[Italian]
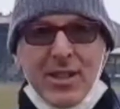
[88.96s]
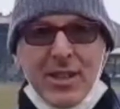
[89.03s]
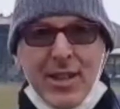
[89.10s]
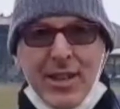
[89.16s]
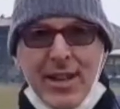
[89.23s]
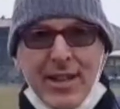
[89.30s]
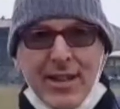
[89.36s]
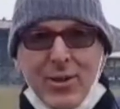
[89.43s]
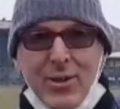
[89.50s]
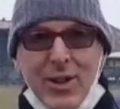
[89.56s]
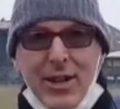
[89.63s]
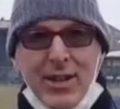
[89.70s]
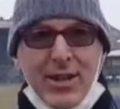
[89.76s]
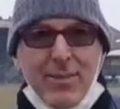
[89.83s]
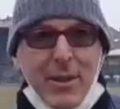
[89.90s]
e
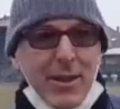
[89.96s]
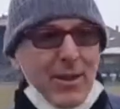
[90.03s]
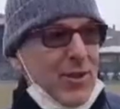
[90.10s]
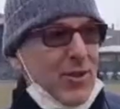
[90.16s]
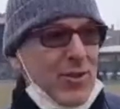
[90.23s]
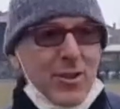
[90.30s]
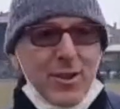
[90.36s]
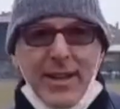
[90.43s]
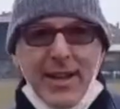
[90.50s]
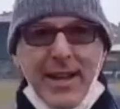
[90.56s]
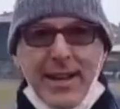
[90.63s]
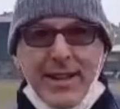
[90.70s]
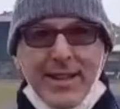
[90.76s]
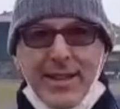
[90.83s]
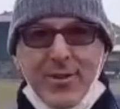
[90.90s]
Antonioli che per noi sono
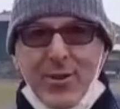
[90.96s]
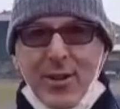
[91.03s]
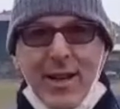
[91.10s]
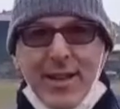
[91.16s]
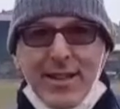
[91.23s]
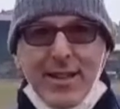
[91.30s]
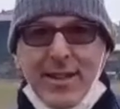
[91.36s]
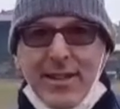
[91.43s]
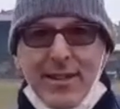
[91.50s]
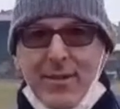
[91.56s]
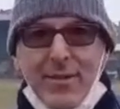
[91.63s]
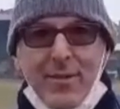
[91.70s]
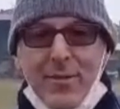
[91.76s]
tre titolari mm.